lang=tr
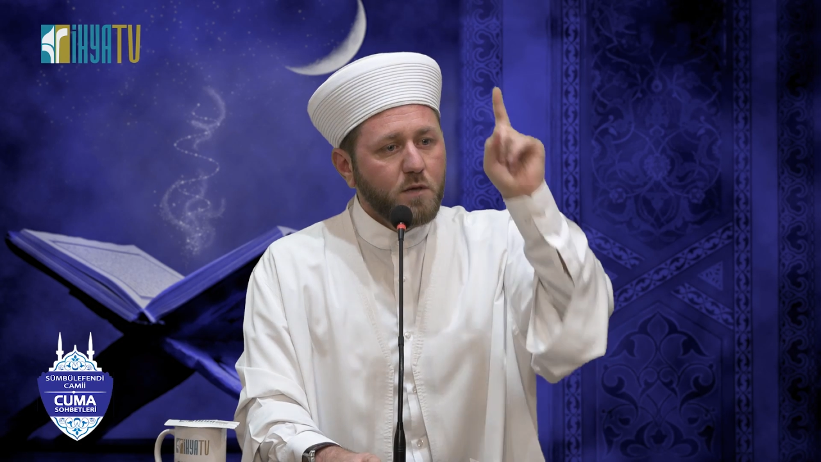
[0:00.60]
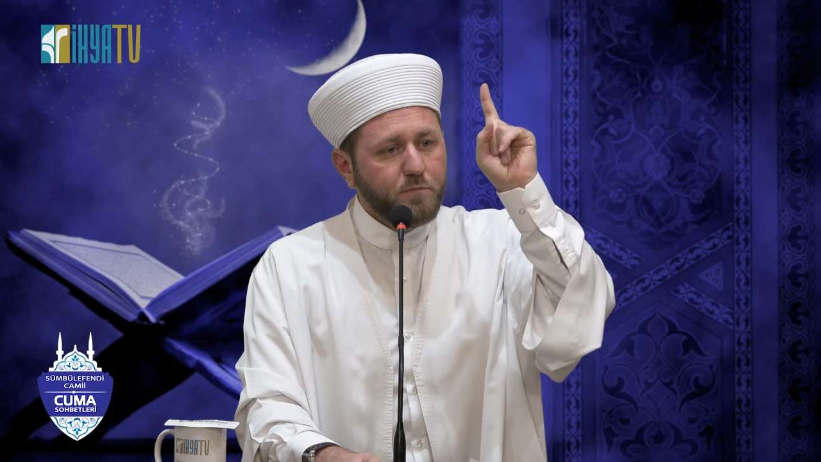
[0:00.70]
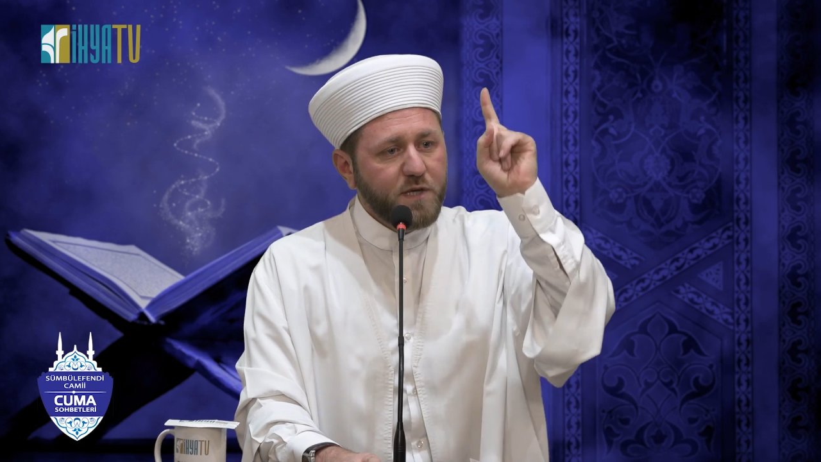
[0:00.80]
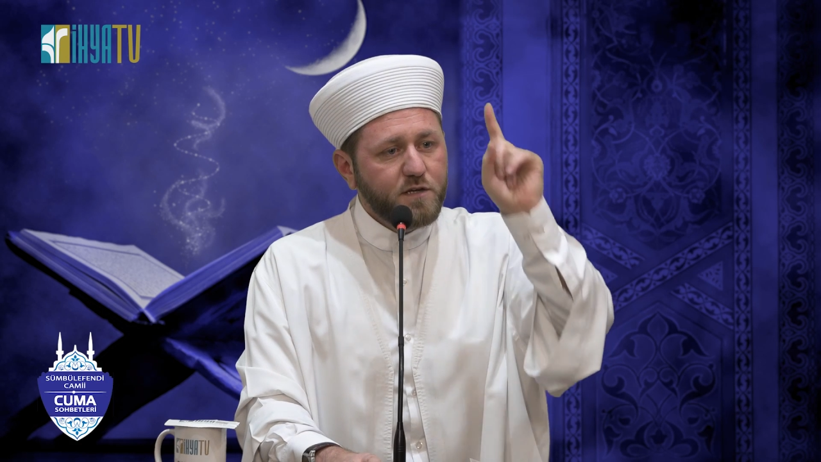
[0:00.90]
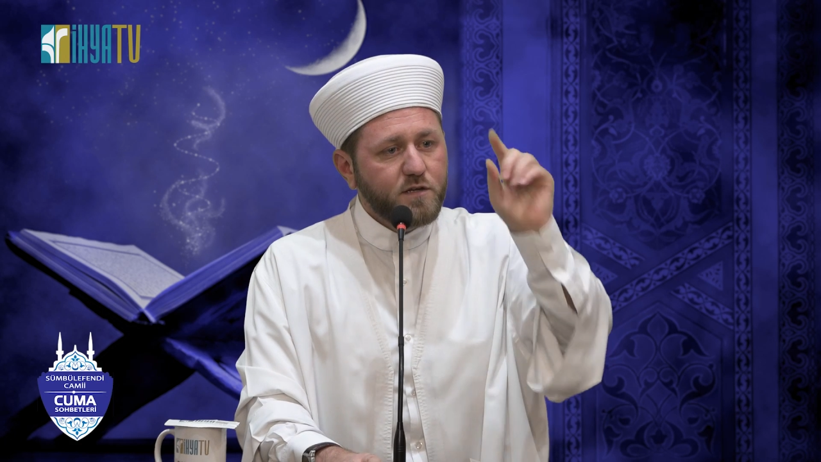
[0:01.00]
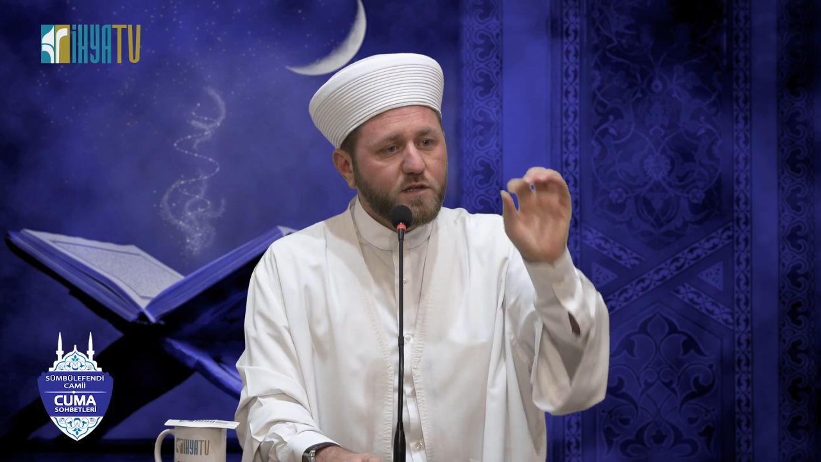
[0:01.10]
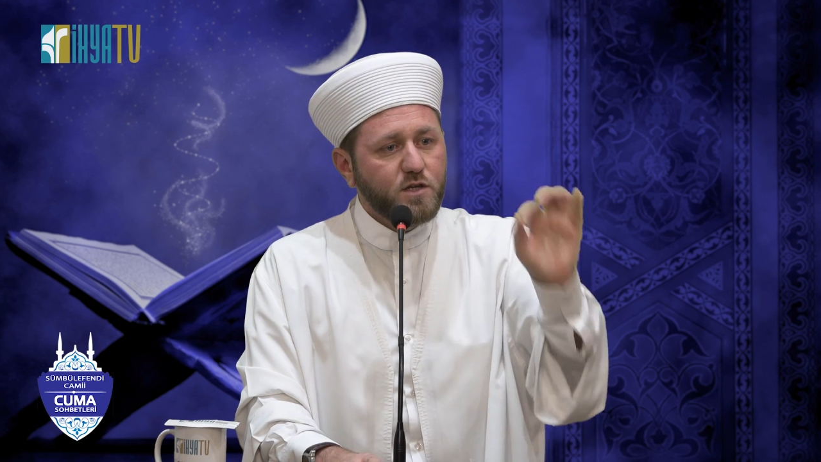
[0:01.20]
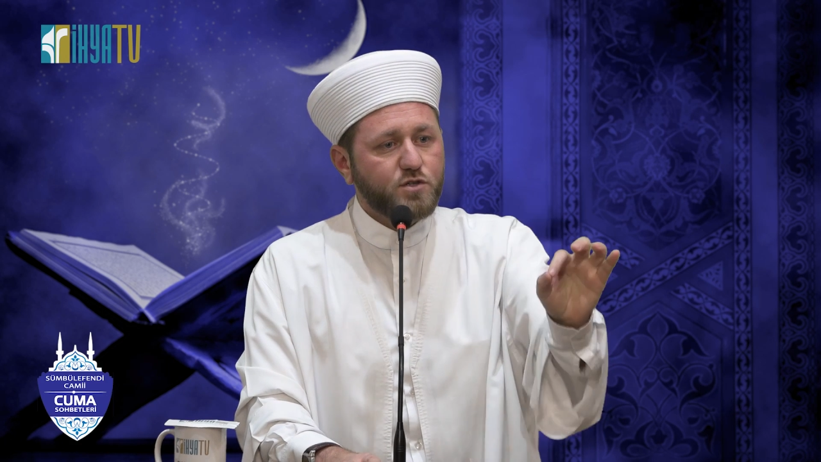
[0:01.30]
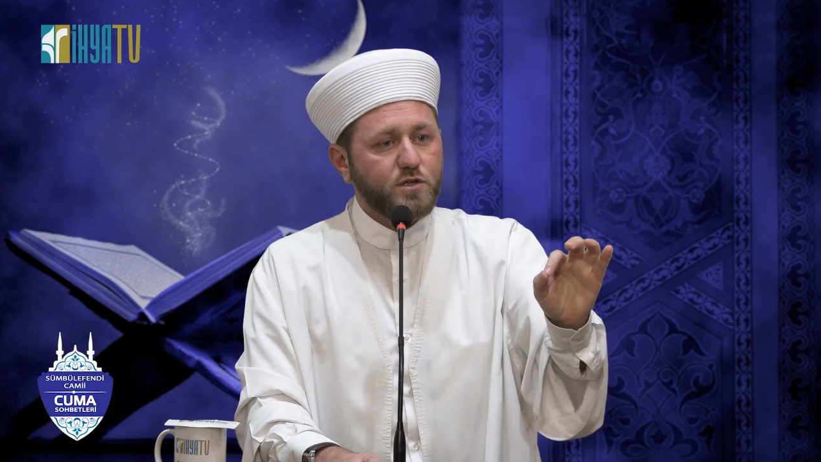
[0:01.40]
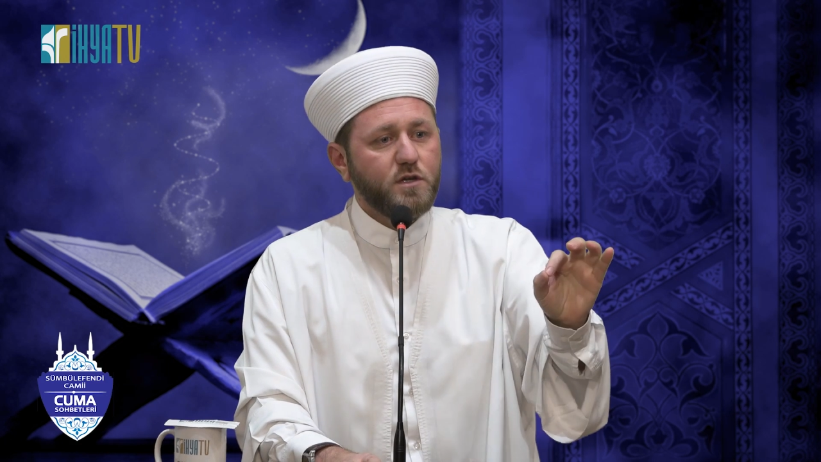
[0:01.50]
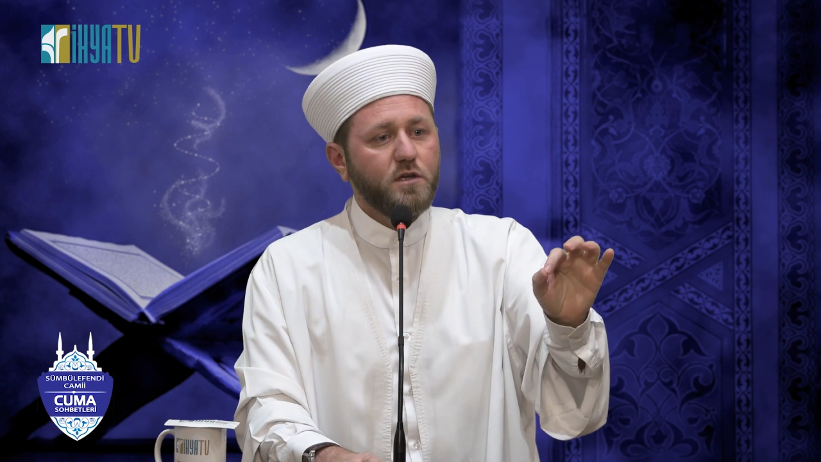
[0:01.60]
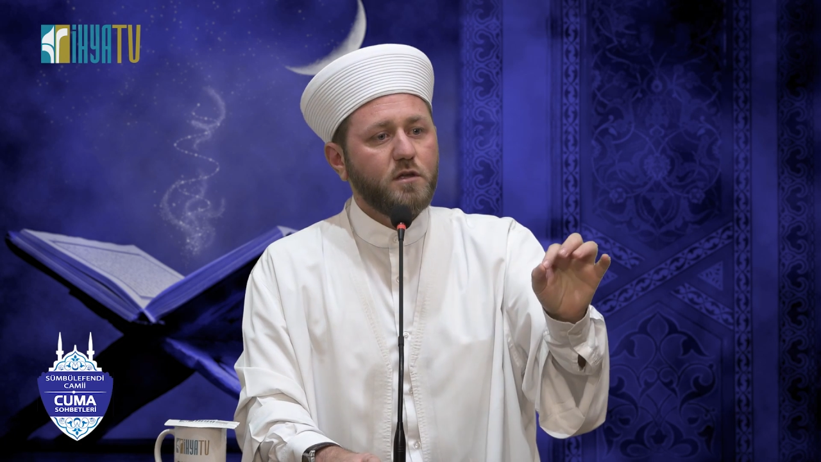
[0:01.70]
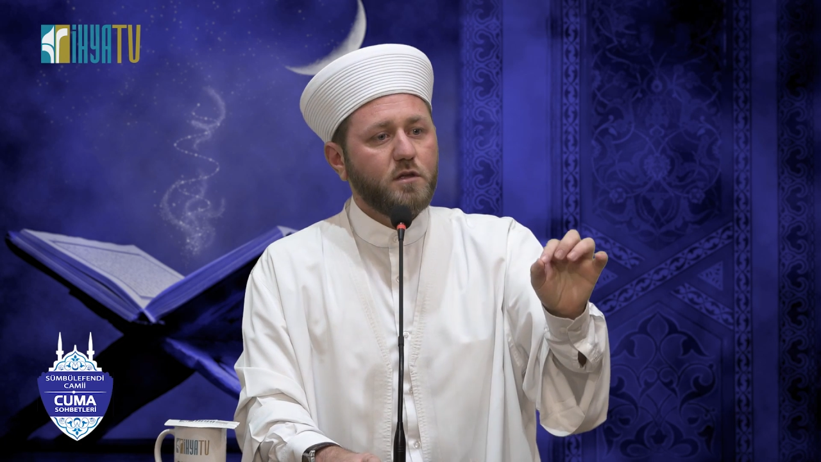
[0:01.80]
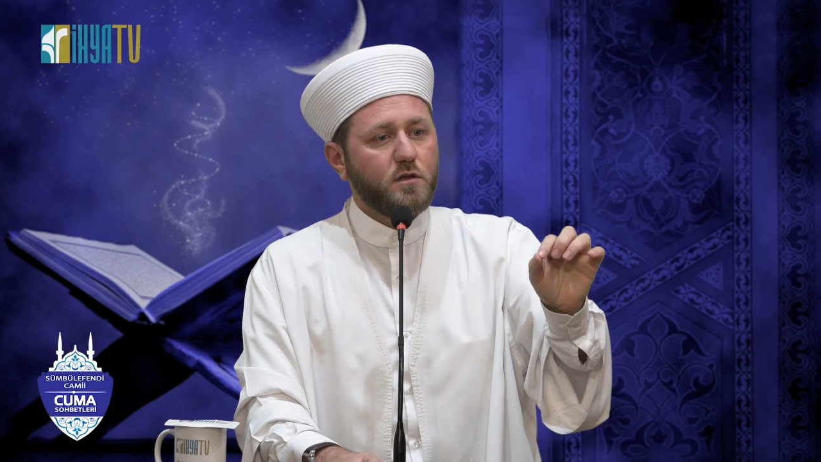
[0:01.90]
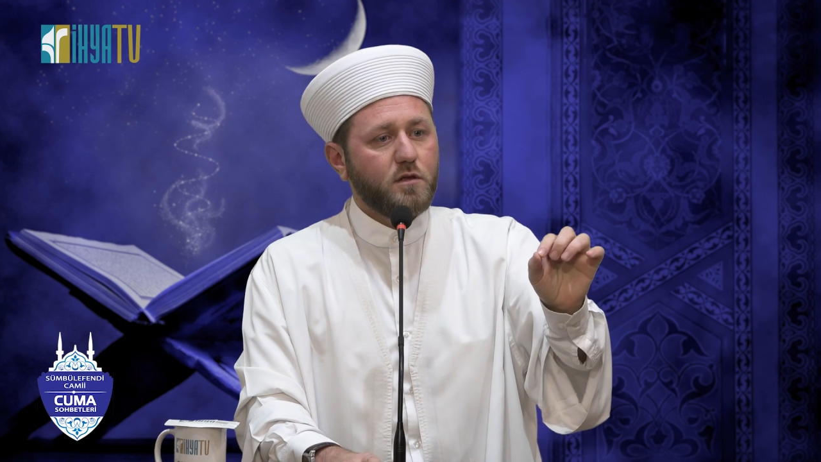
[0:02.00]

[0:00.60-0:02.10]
Bir kişi